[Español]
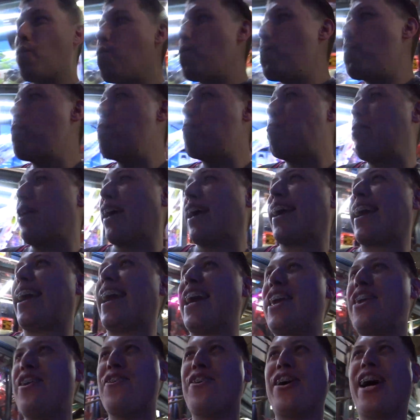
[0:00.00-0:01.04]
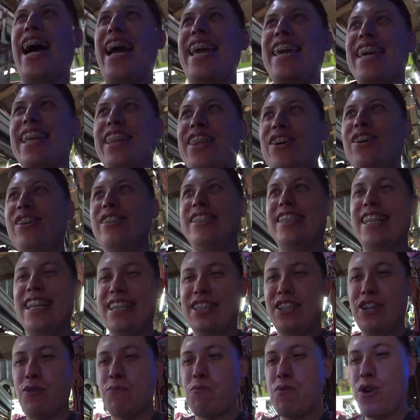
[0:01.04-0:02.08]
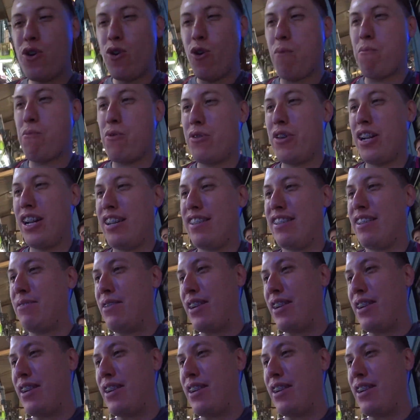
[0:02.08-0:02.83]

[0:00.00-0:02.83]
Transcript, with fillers: un pequeño gallito, se ha hecho muy común en este